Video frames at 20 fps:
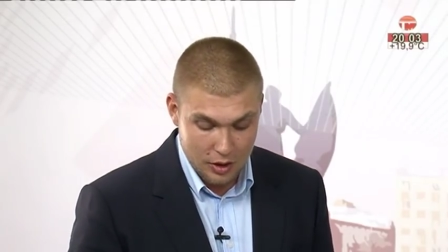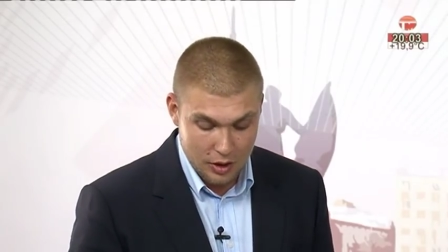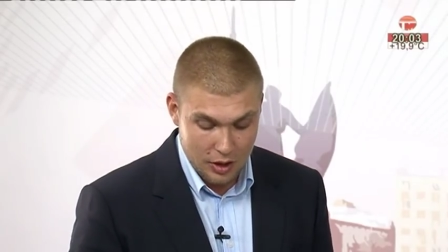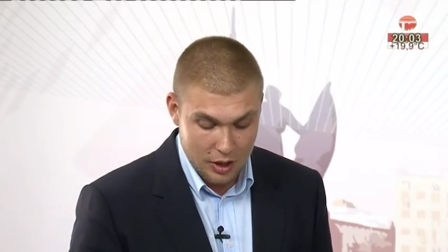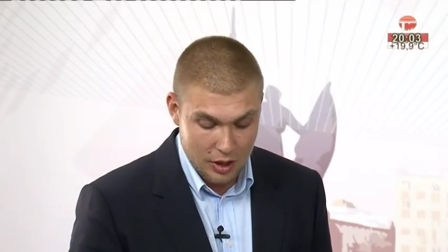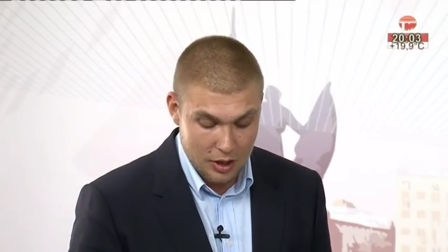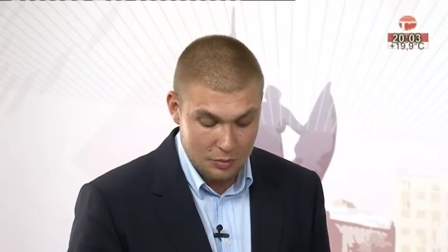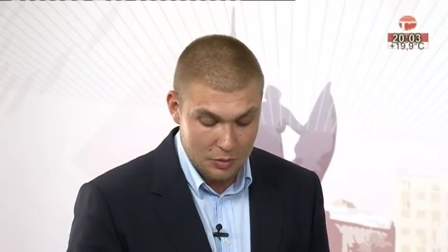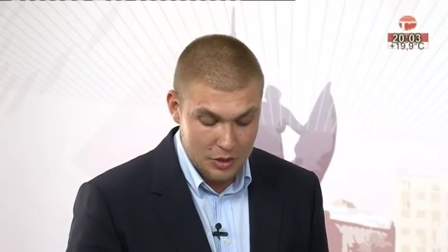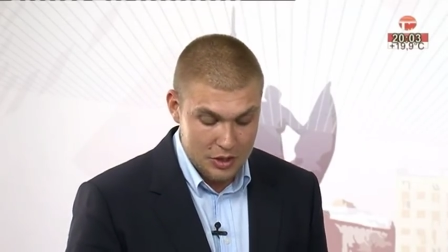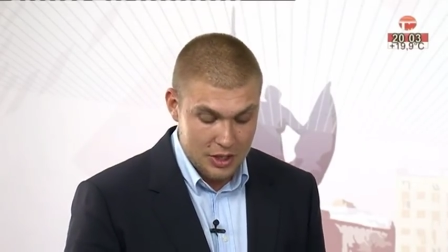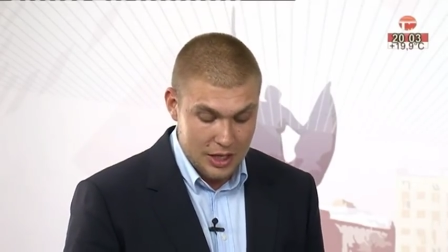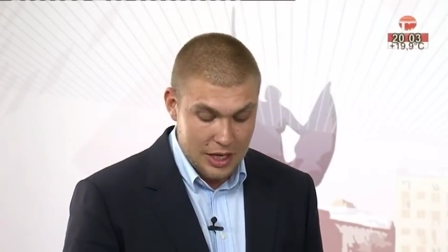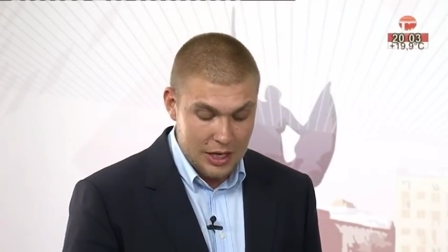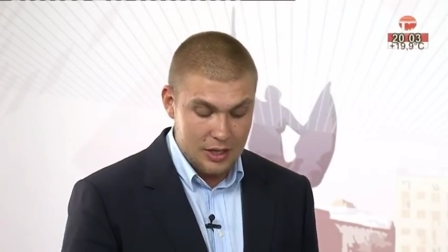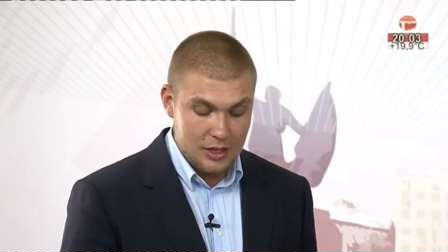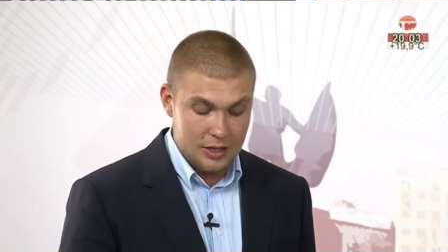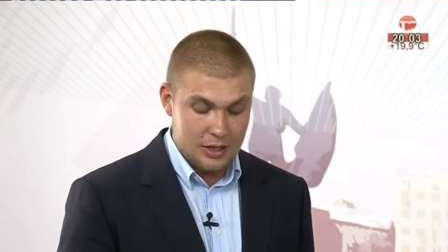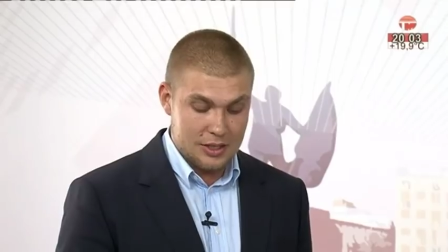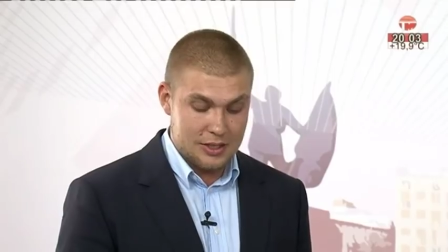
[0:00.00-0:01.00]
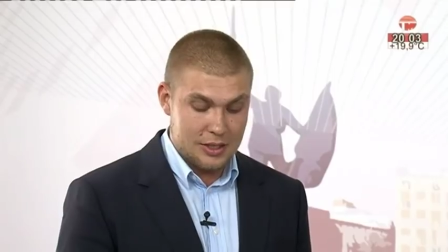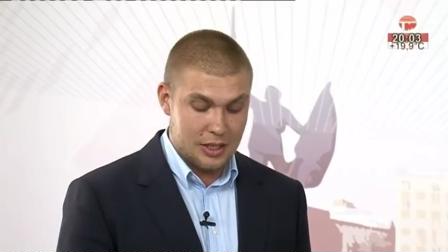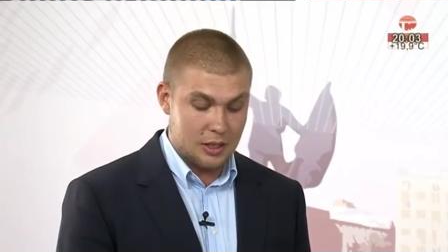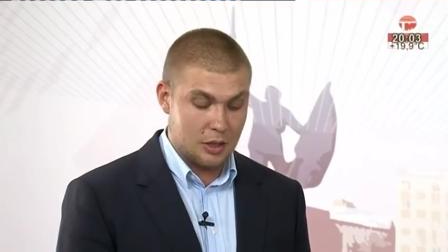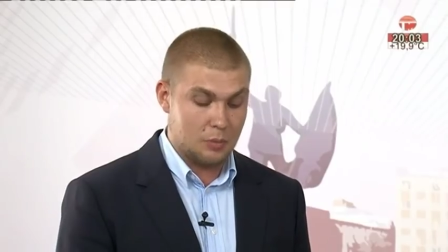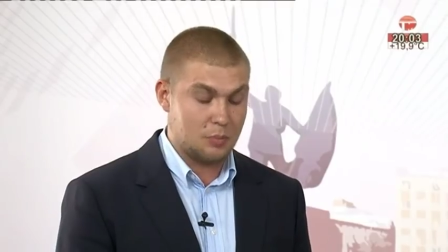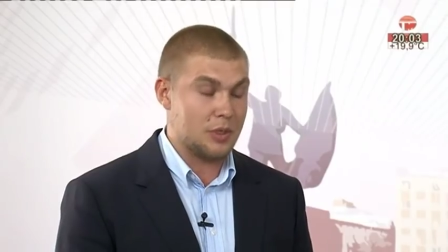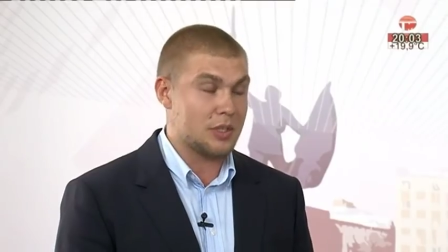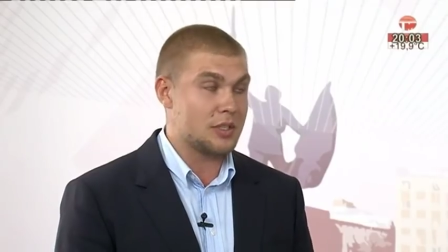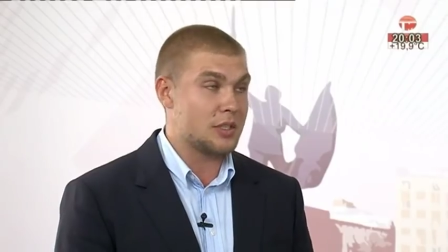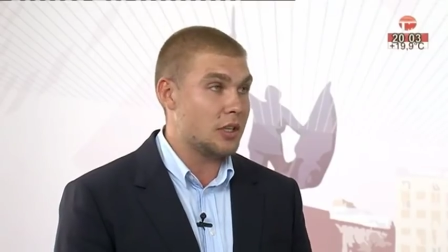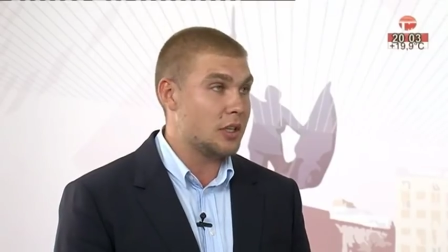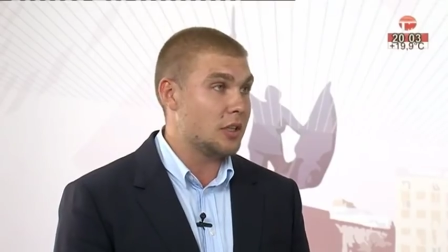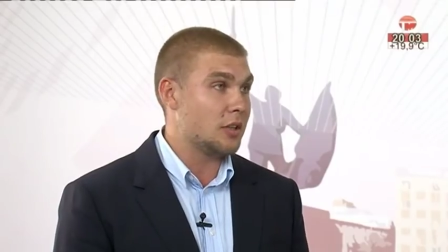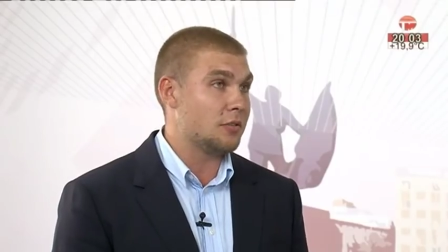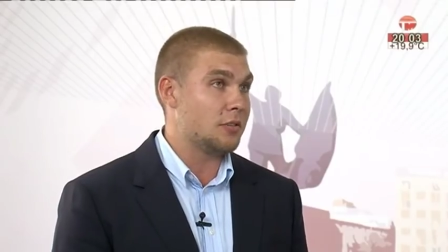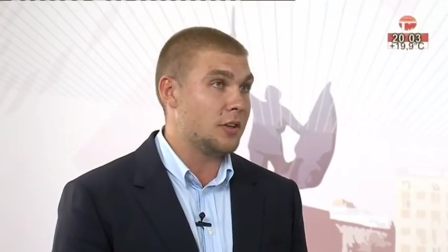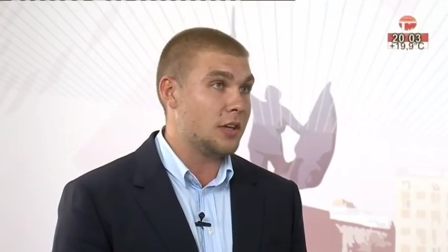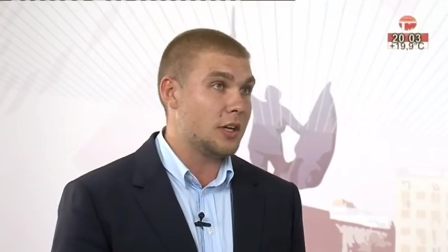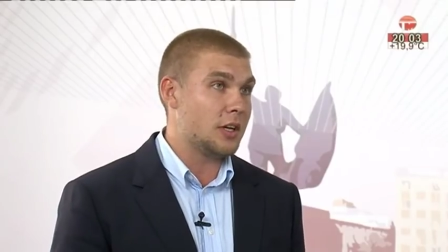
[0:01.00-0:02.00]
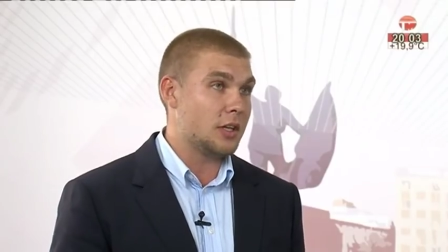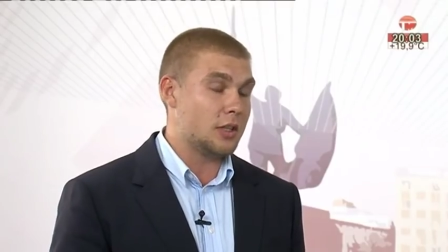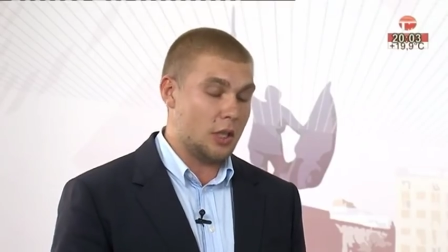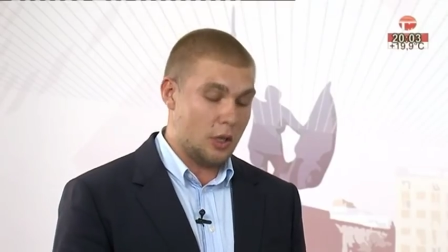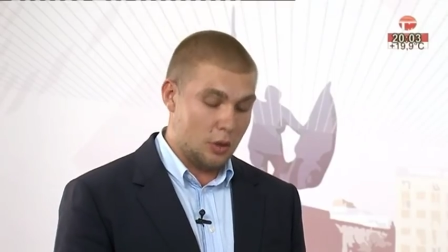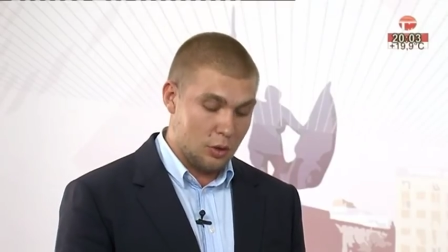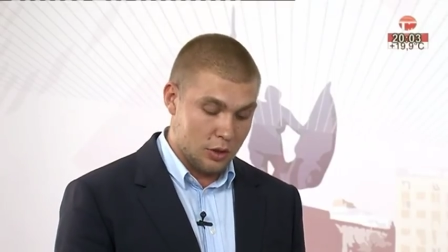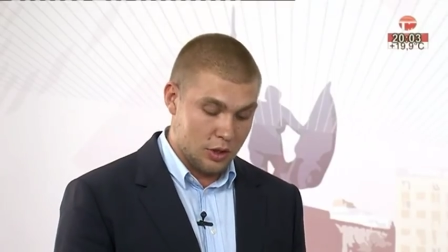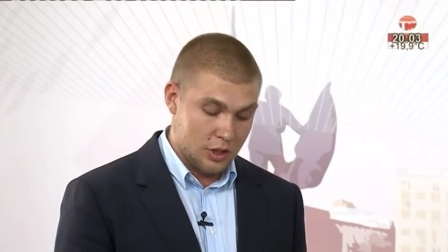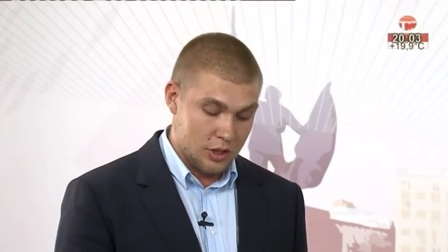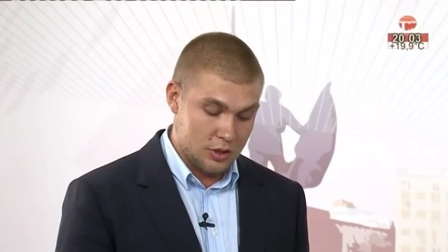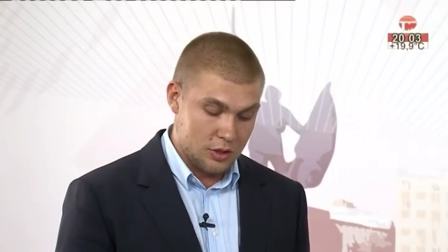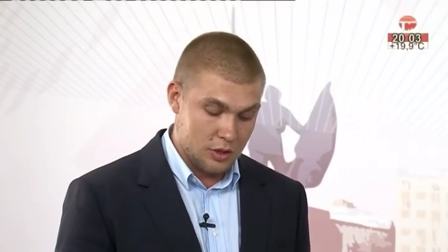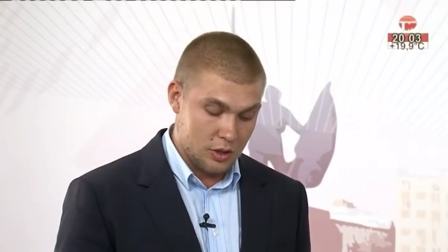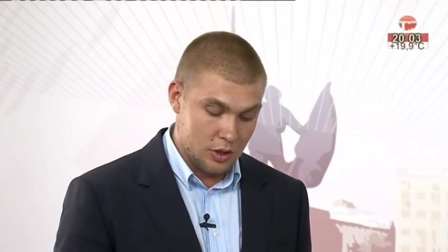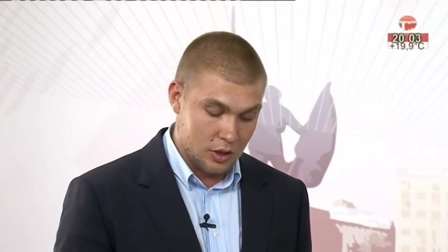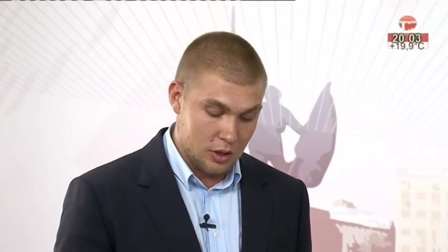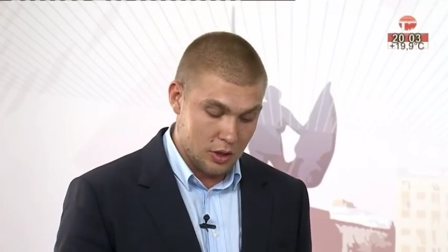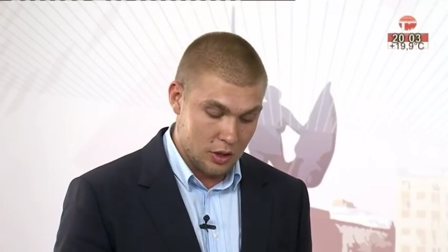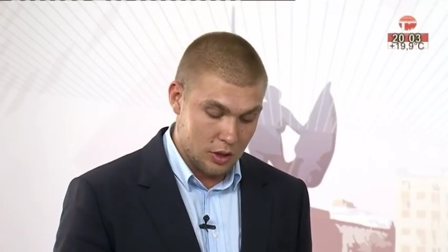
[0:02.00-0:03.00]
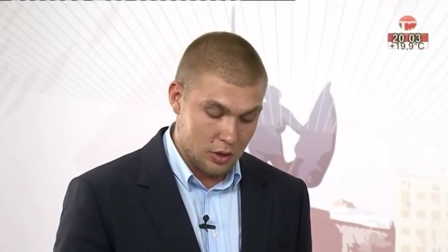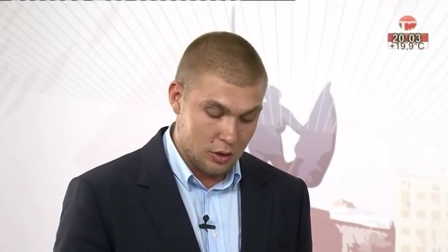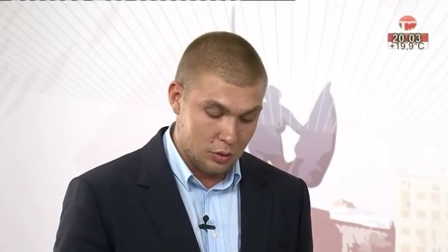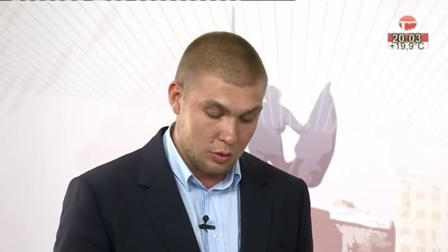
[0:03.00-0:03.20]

А, материальный достаток пациентов и их отдаленность э,